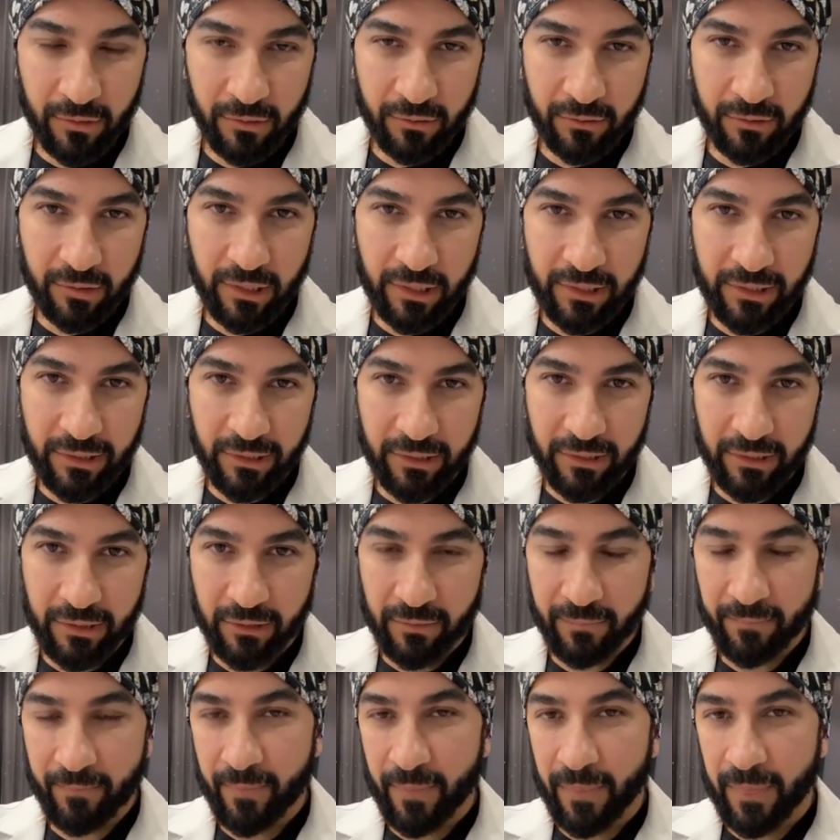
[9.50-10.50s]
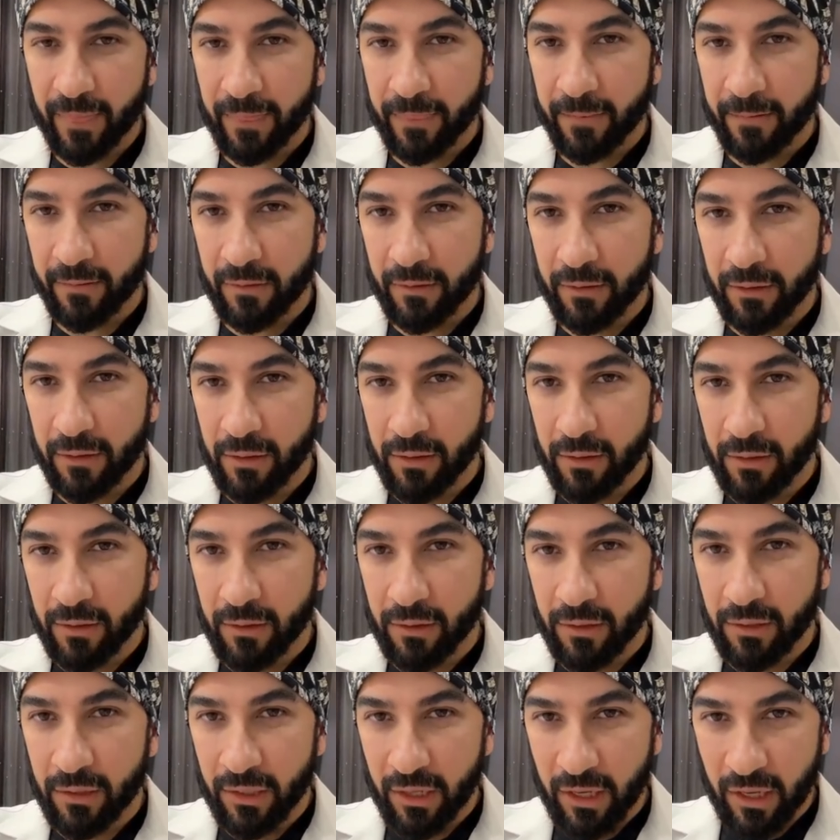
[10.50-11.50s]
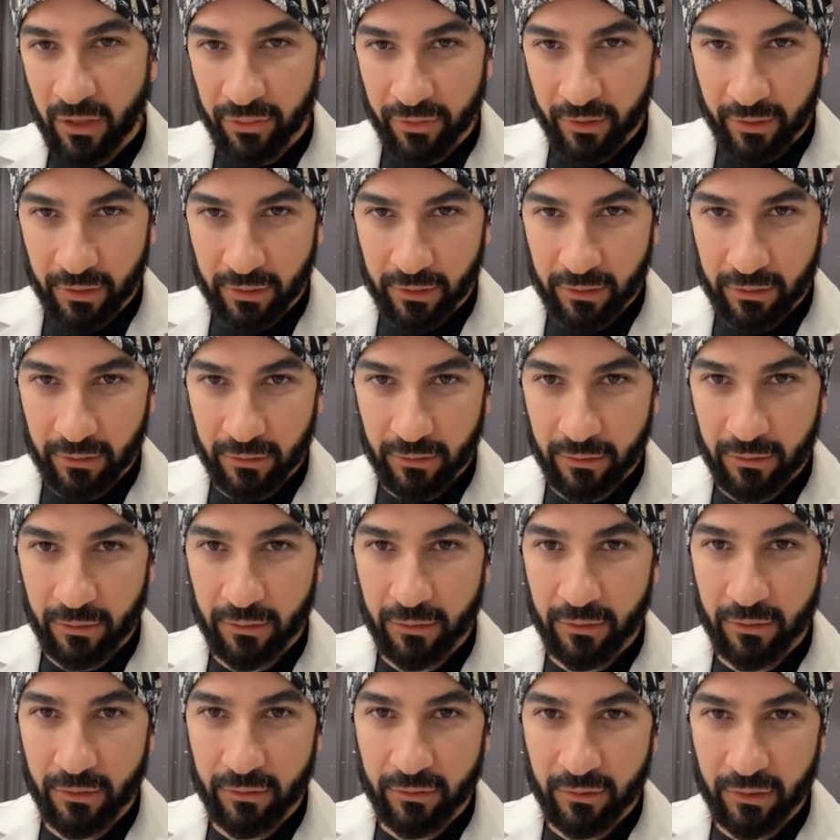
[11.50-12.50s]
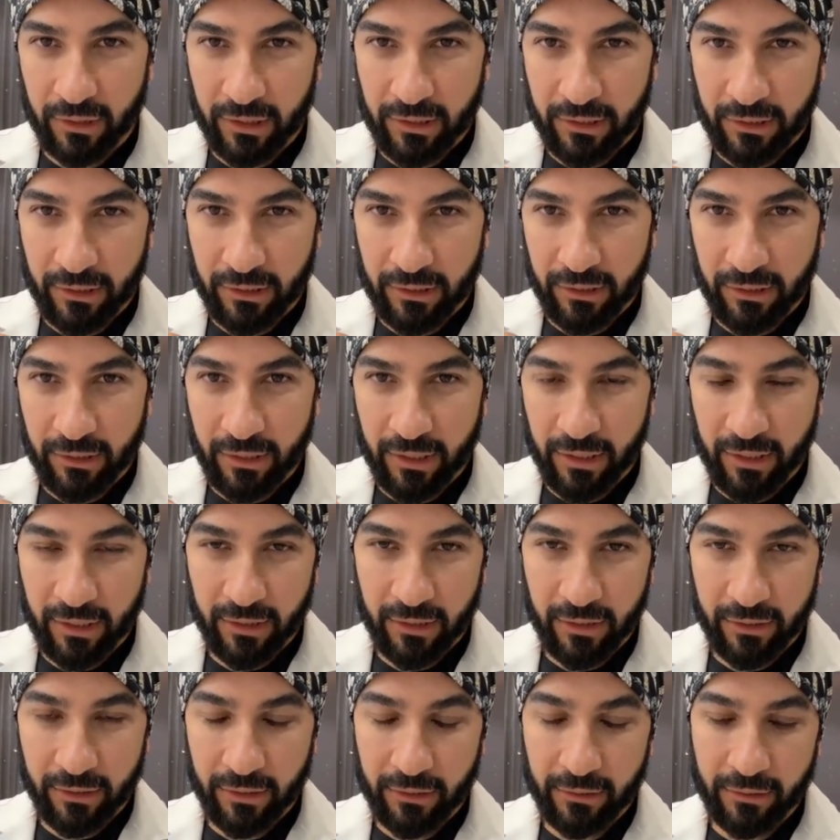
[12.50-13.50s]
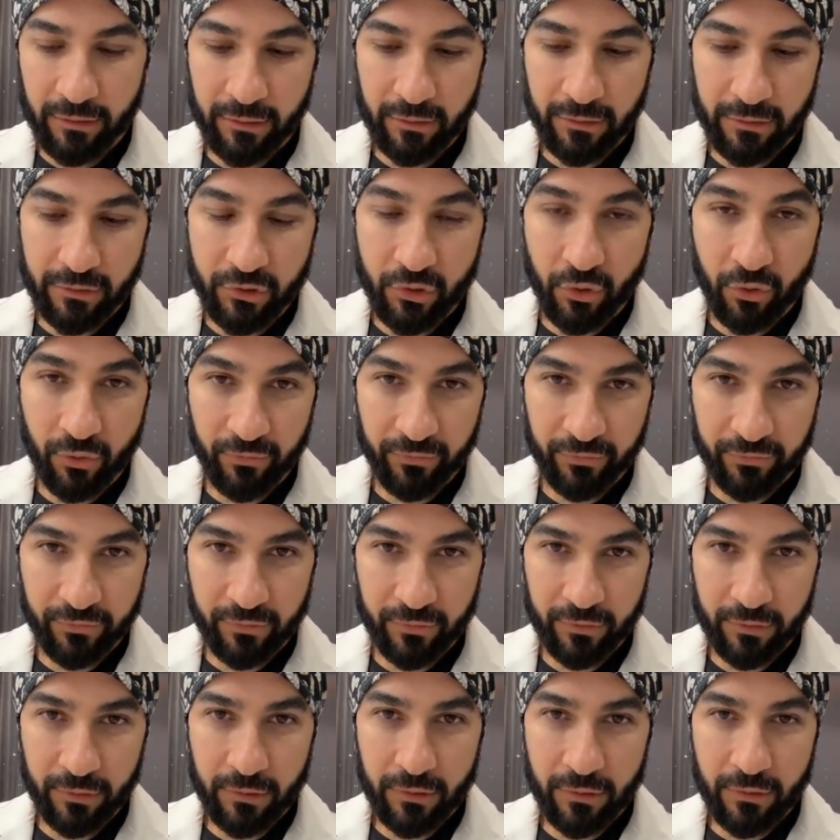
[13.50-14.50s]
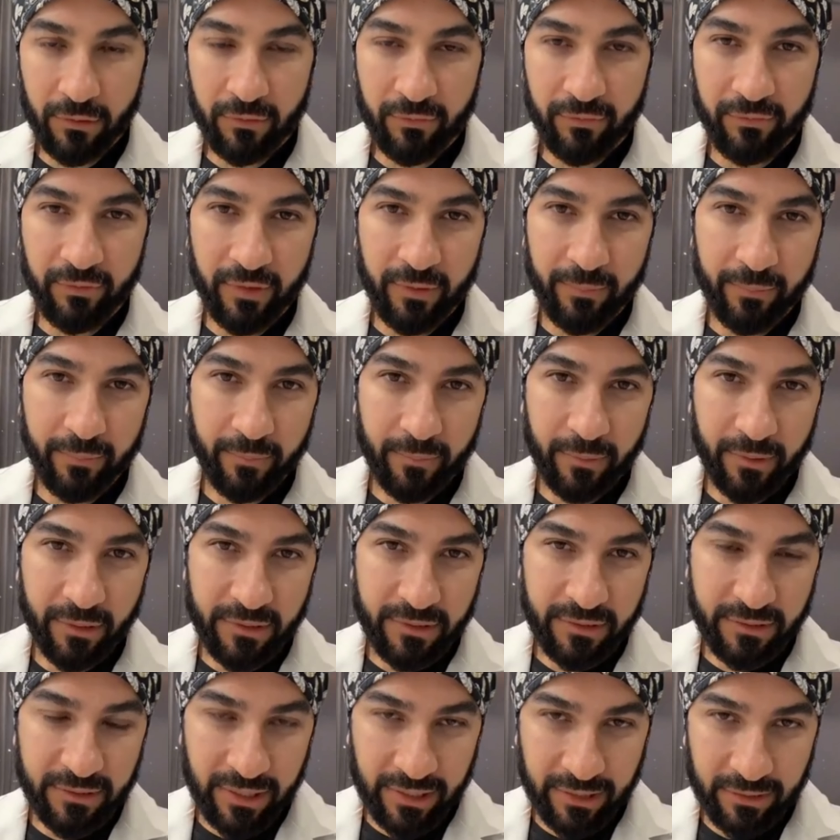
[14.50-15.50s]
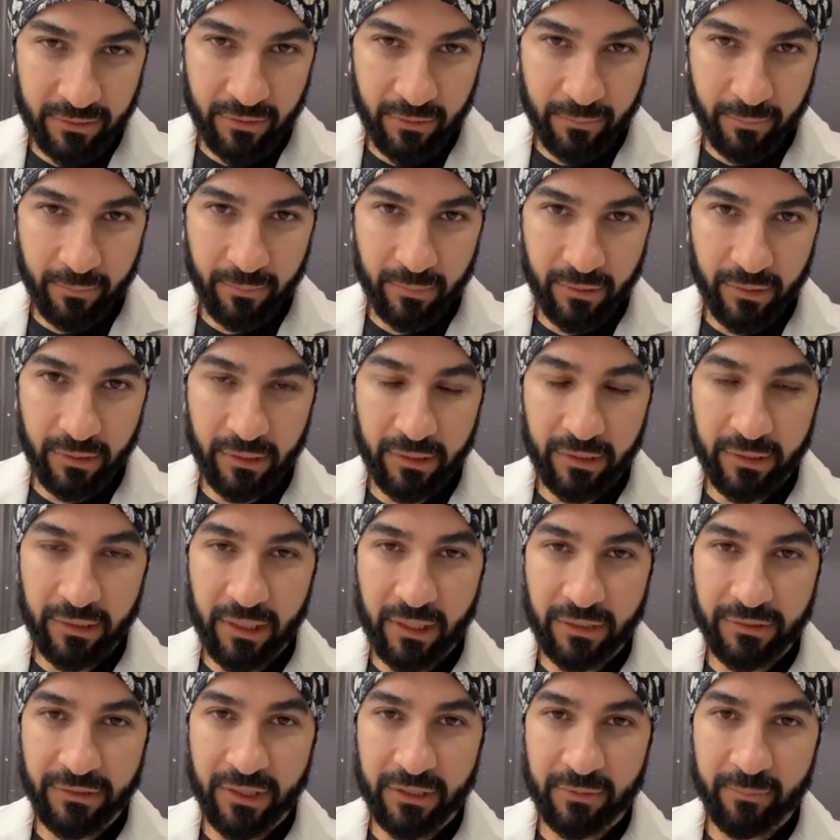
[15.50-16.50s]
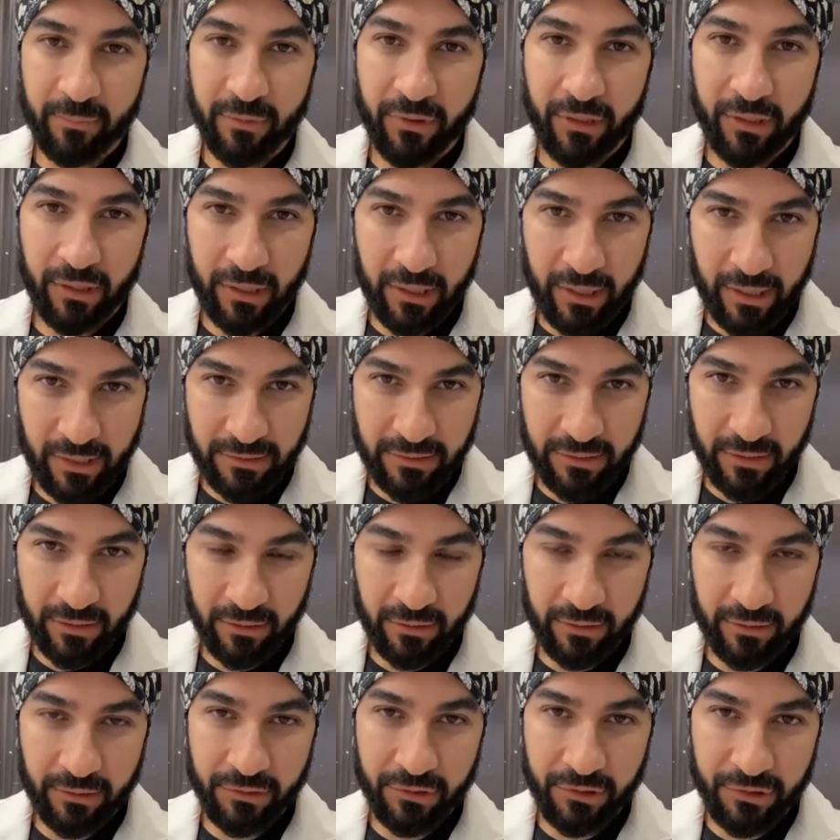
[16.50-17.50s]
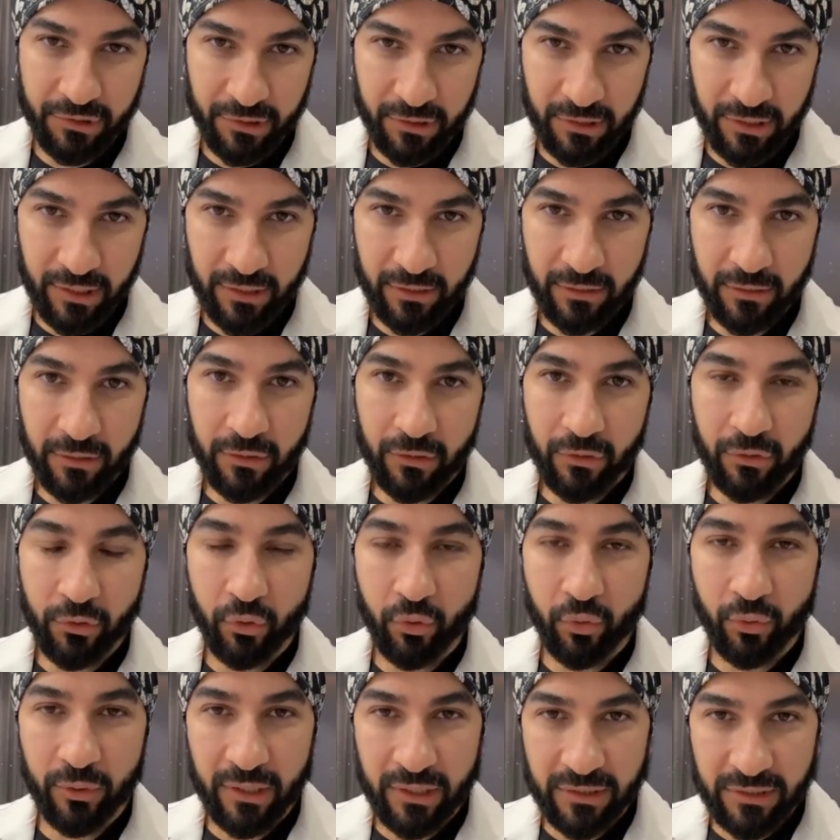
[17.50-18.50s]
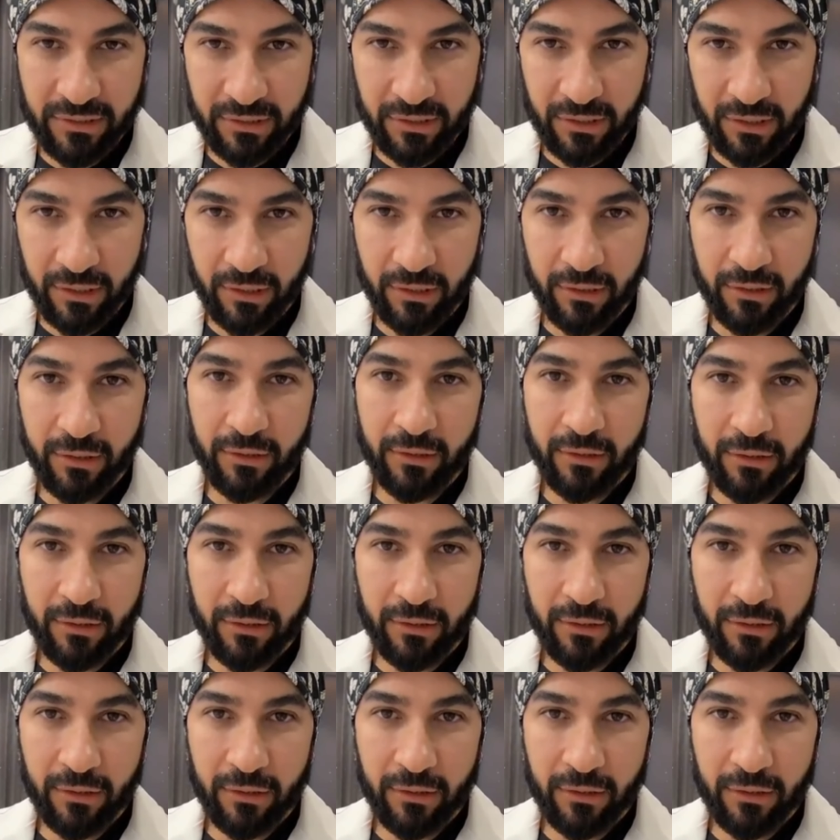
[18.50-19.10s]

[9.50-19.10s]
تخلي آه الأثر تخلينا يعني سوفت فلما نستخدم العلاجات مثل الليزر اللي تشيله يكون أسهل